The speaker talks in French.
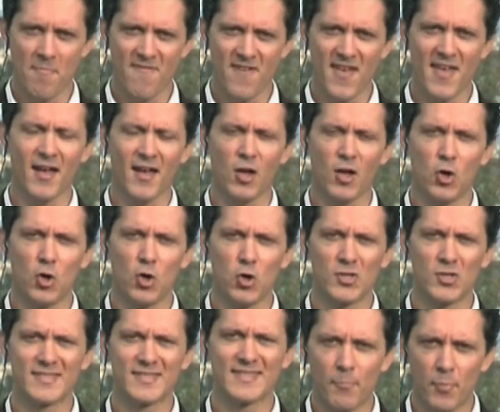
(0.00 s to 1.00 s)
vers
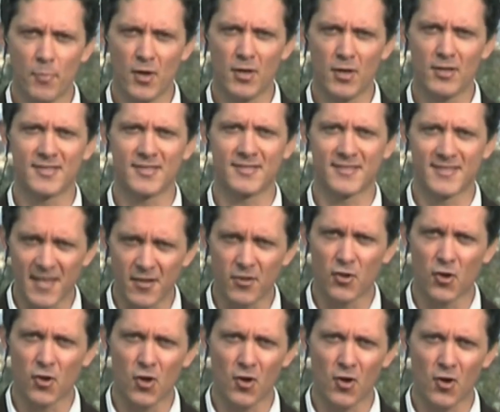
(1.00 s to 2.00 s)
le Staples
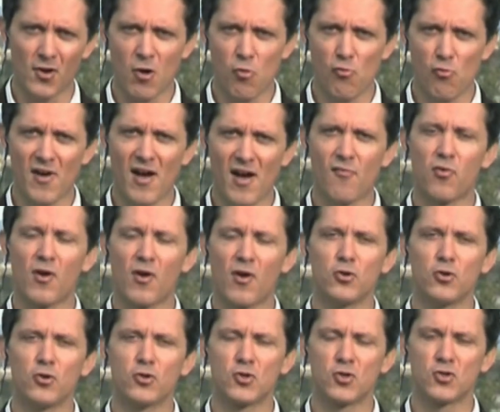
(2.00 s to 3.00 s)
Center, là où va
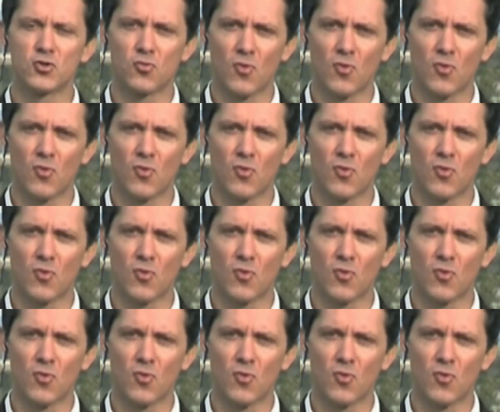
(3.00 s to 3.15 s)
avoir lieu ce